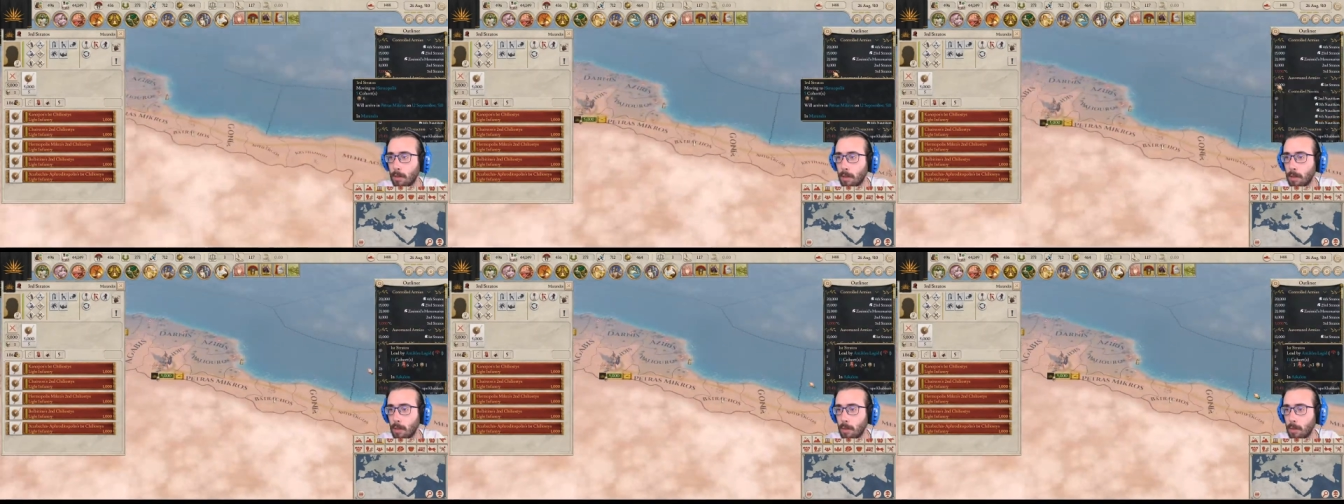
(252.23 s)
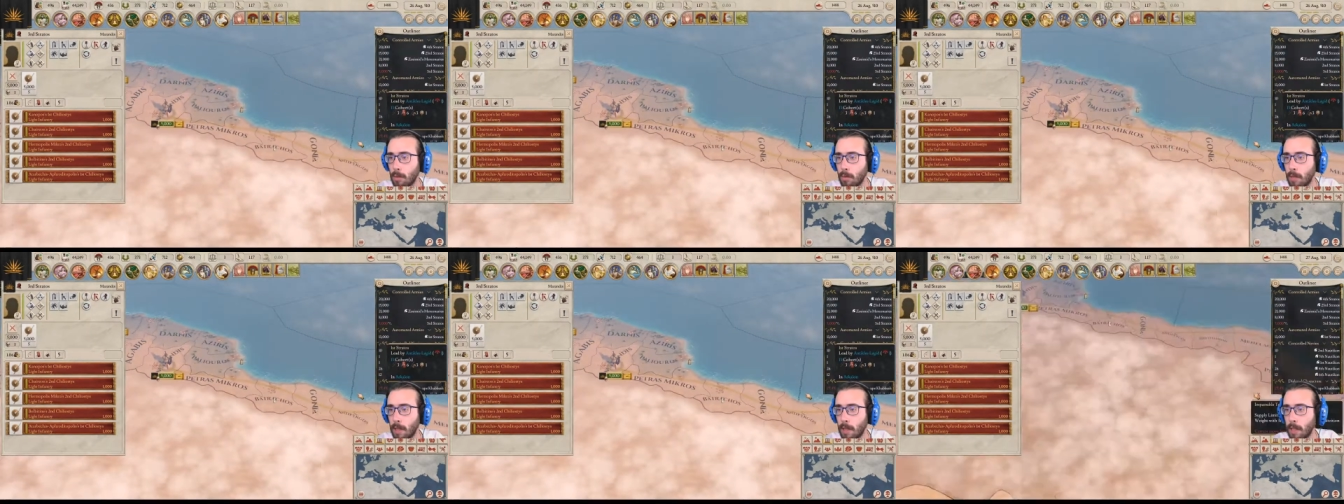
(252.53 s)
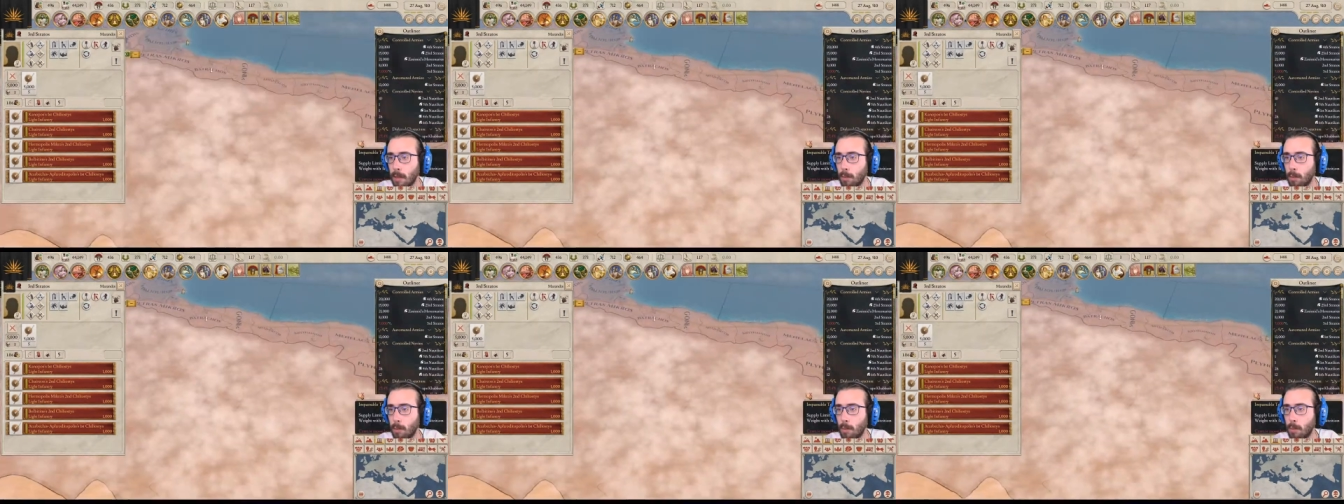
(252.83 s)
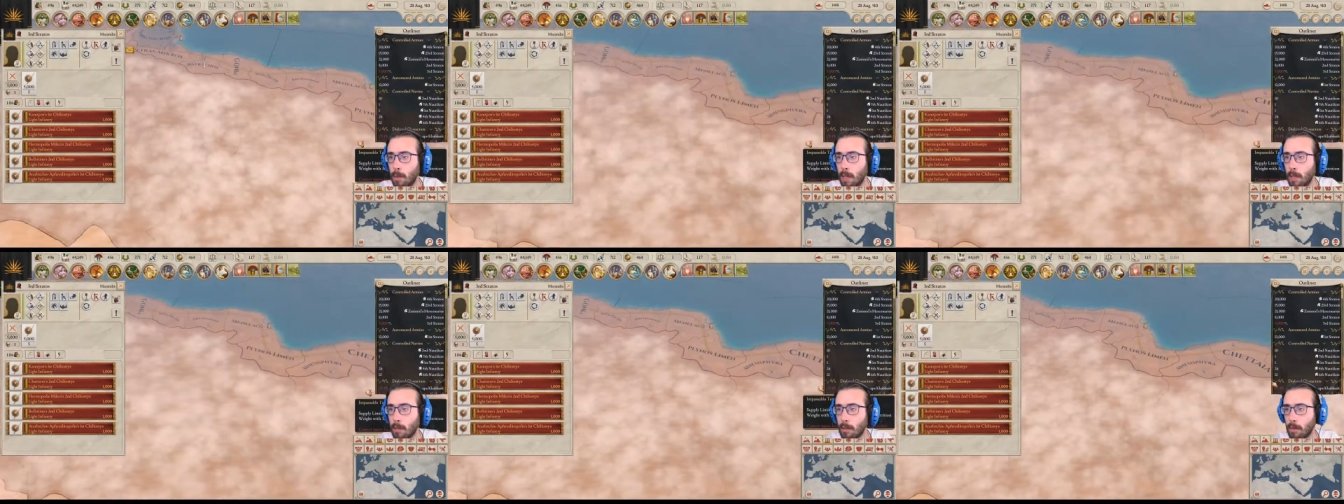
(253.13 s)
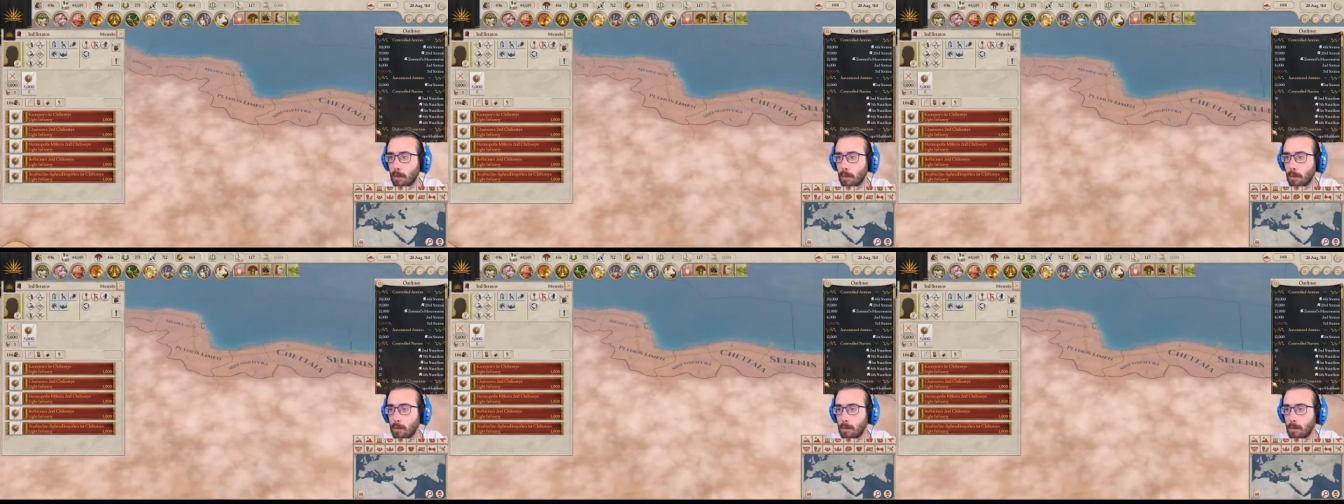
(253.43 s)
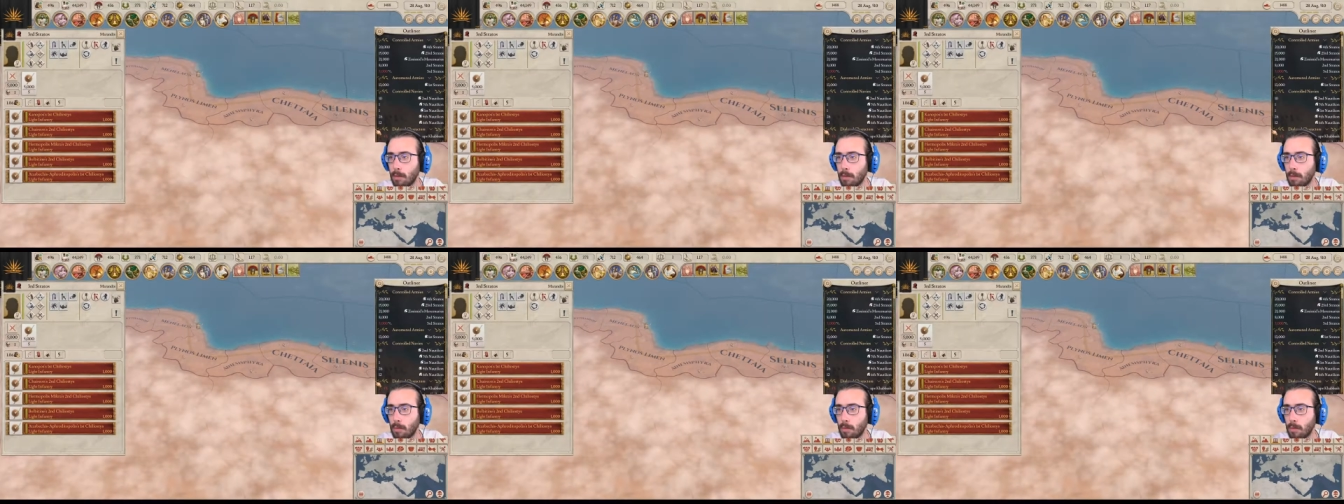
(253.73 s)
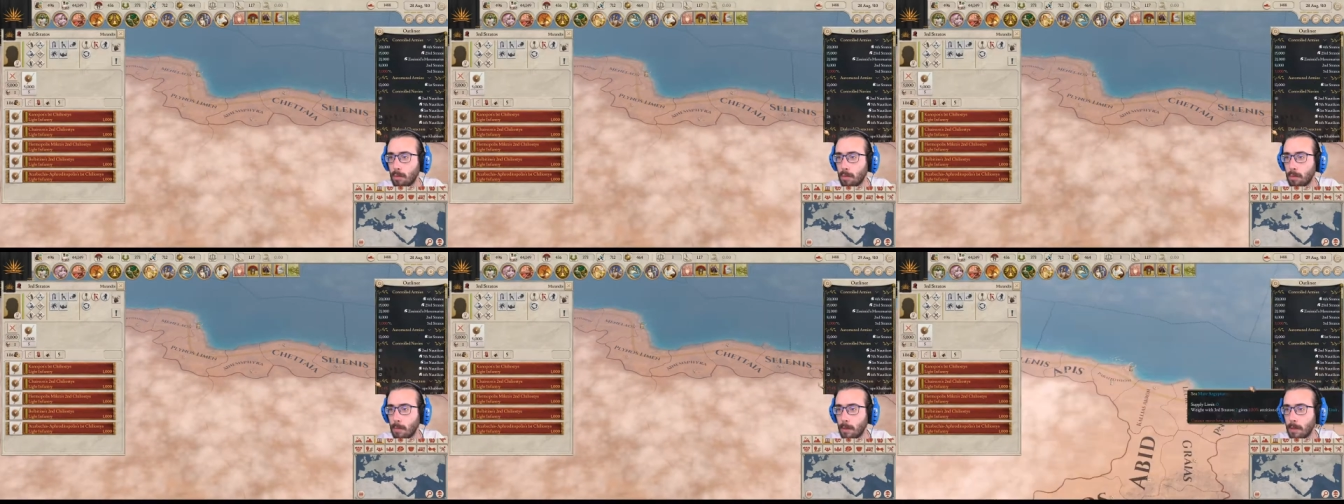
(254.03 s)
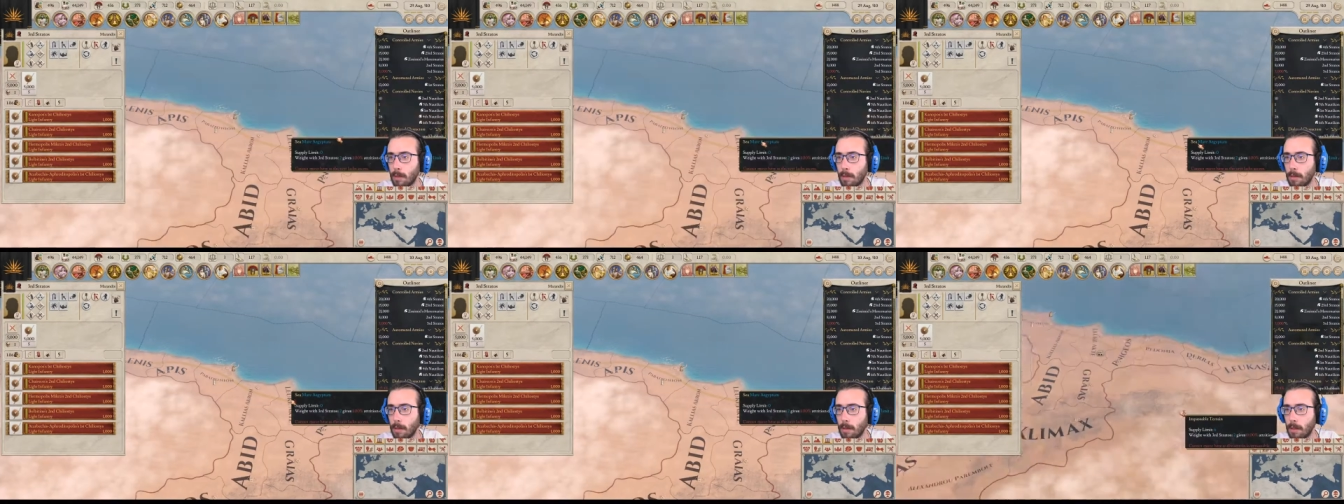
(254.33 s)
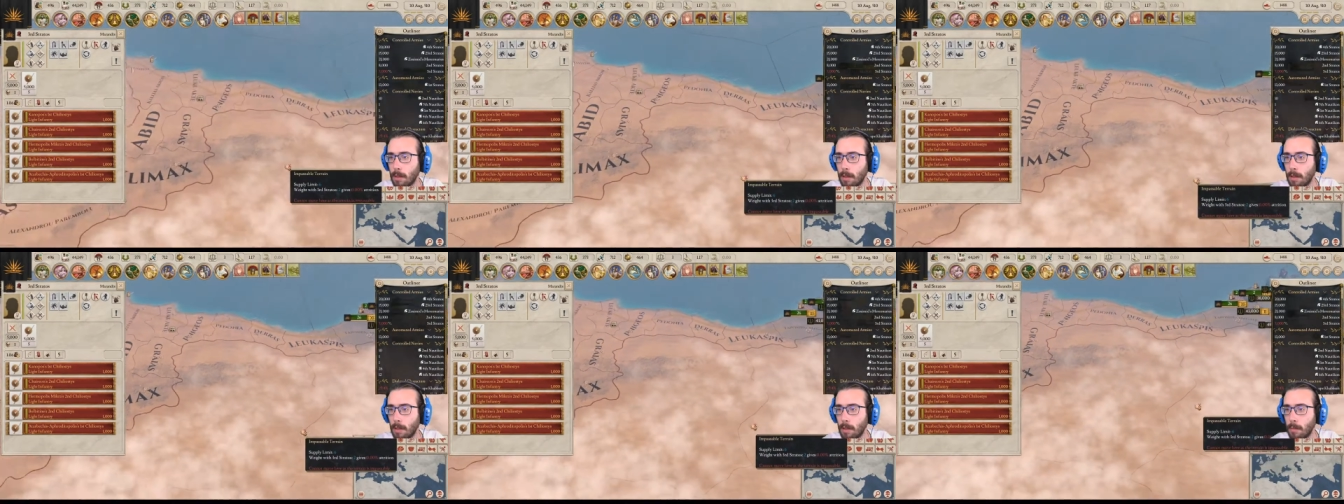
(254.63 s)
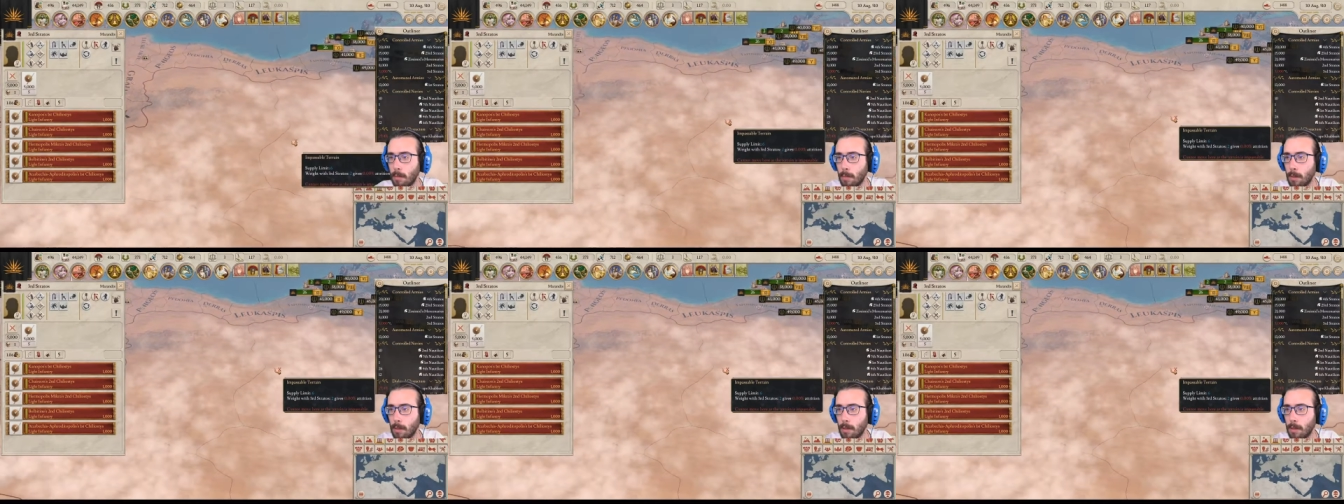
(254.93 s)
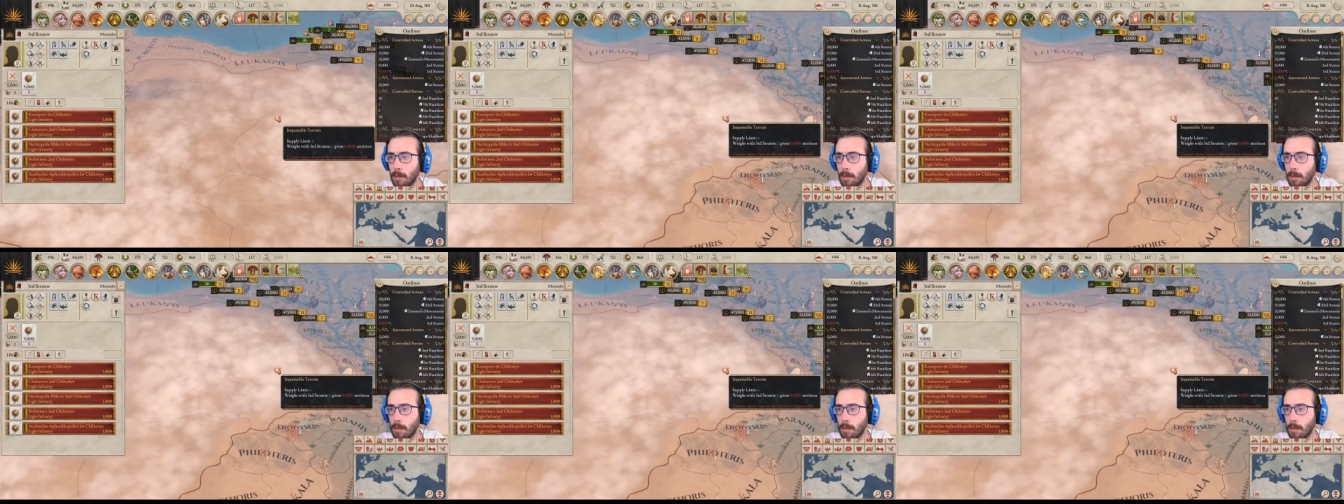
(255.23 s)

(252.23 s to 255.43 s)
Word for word: Allora tu vai a Bubastos, scusami. Idem.